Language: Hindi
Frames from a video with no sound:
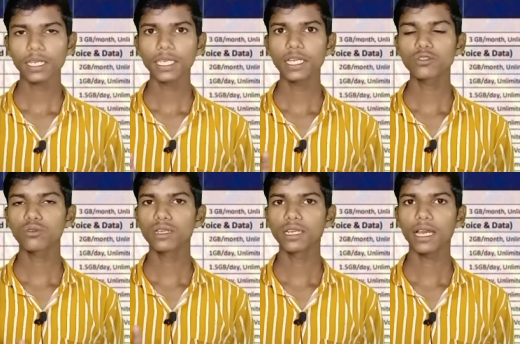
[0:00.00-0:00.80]
कि एक सौ
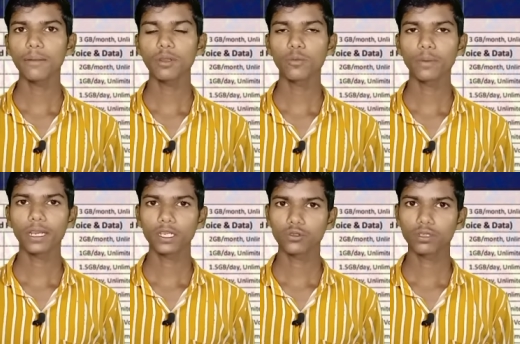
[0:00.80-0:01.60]
निन्यानवे रुपये
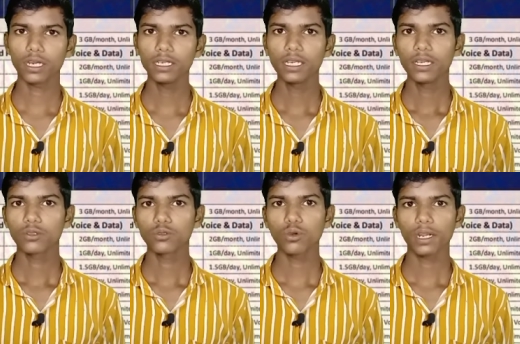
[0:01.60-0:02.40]
का जो था
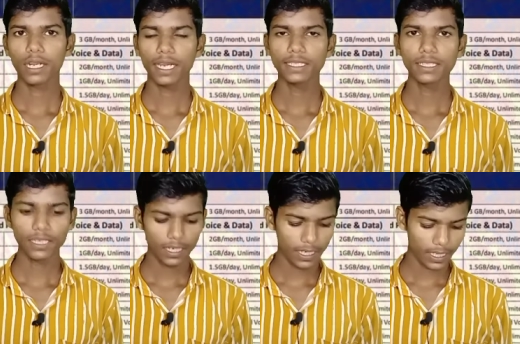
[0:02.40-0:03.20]
दोस्तों अट्ठाईस दिन
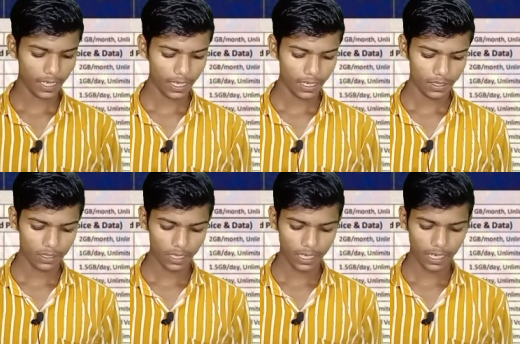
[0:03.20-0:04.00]
के लिए था
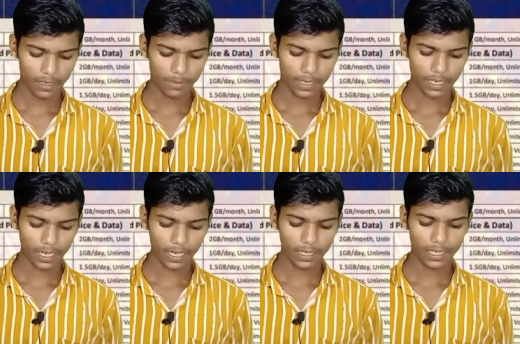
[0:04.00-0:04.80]
ठीक है अनलिमिटेड
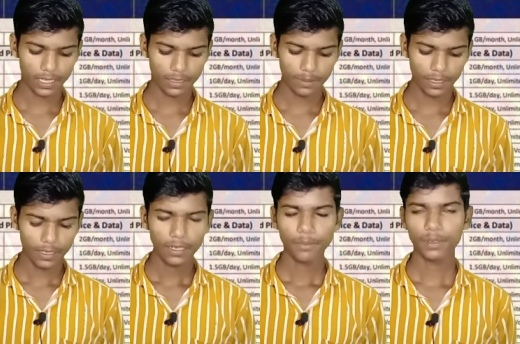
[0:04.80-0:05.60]
कॉल डेढ़ जी बी
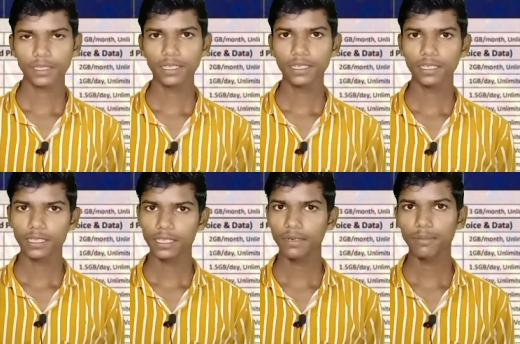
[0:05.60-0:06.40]
प्रति
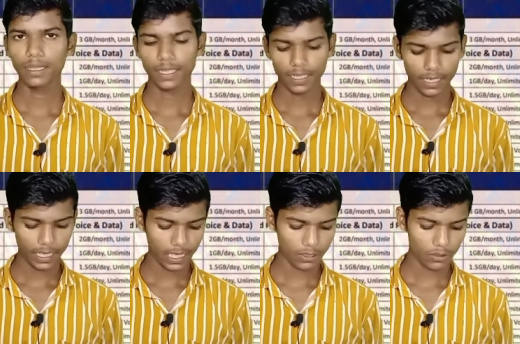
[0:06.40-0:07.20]
दिन मिलता था
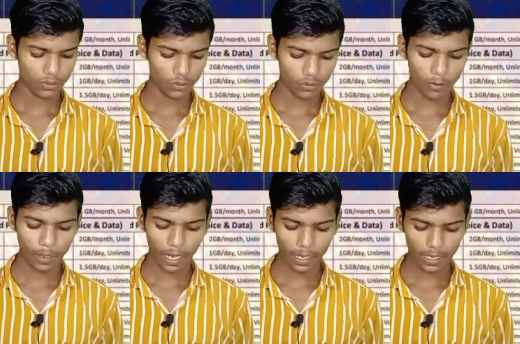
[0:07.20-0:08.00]
ठीक है तो दोस्तों उसको
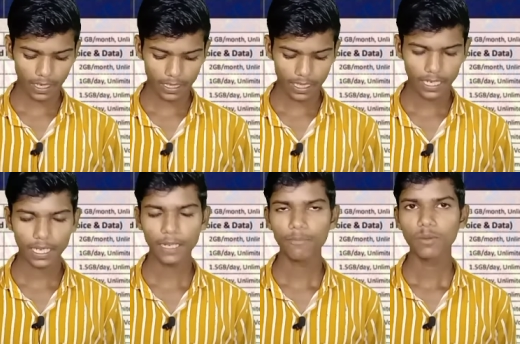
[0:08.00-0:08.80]
बढ़ाकर कर दिया गया है